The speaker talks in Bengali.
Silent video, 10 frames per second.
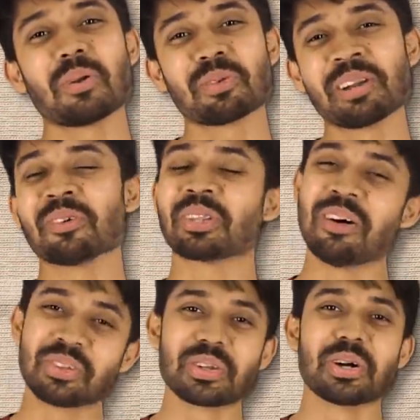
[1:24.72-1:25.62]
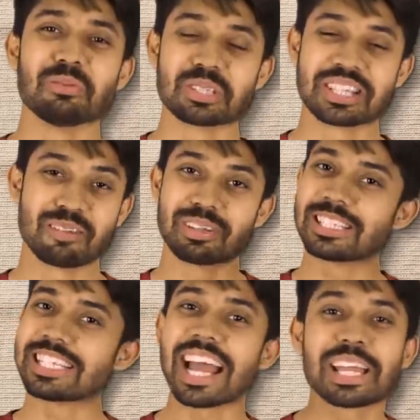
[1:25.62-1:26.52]
গল্পটির মতো আমাদেরও অবস্থা আমরা
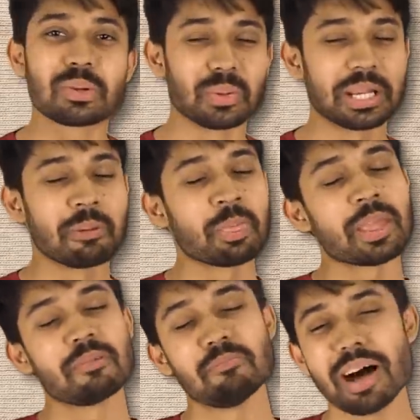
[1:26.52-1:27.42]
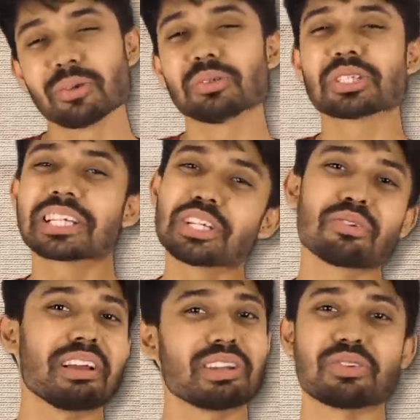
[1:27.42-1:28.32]
যাই করি মানুষ
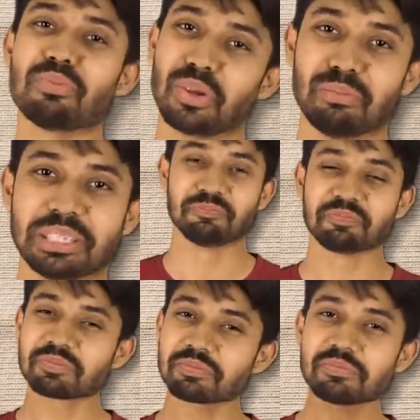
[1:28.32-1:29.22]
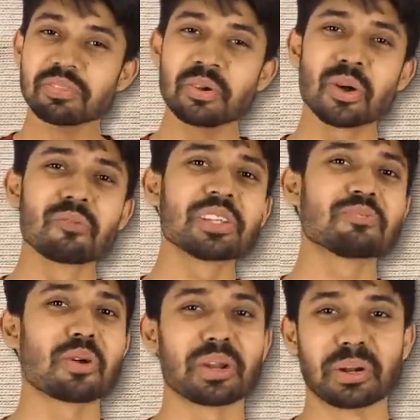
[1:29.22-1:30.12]
কিছু না কিছু বলবে অলওয়েজ
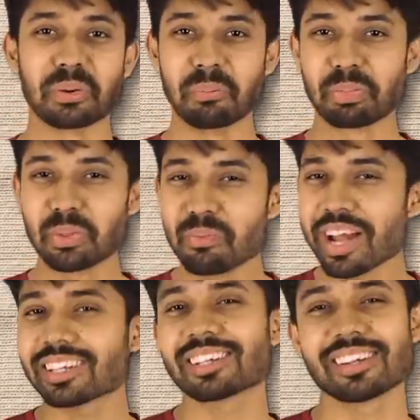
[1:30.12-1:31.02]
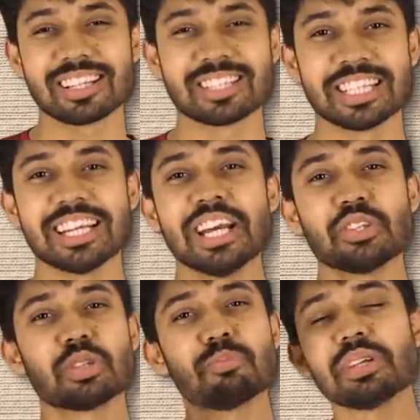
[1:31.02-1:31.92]
মনে রেখো তুমি একটা কাজে
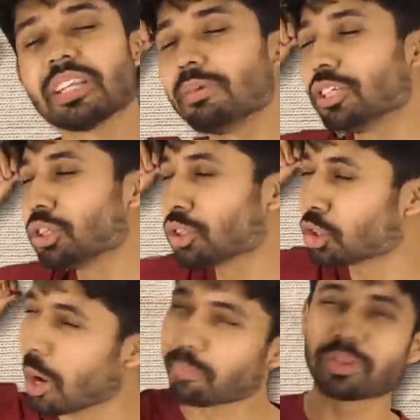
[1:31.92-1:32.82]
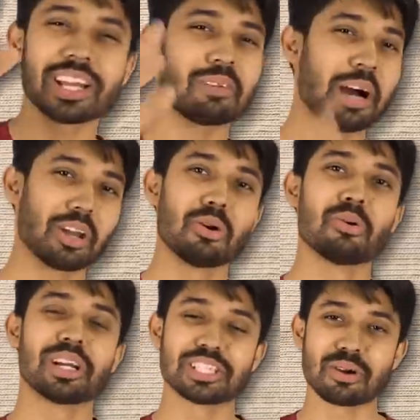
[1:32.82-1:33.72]
যদি পৃথিবীর সব থেকে ভালো
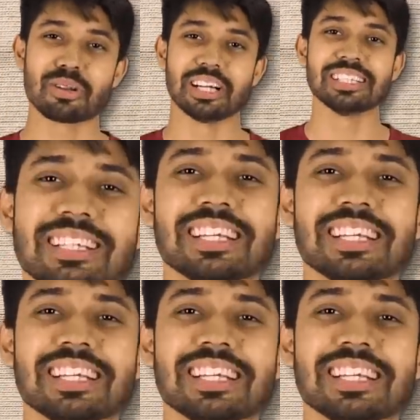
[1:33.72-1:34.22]
হয়ে যাও না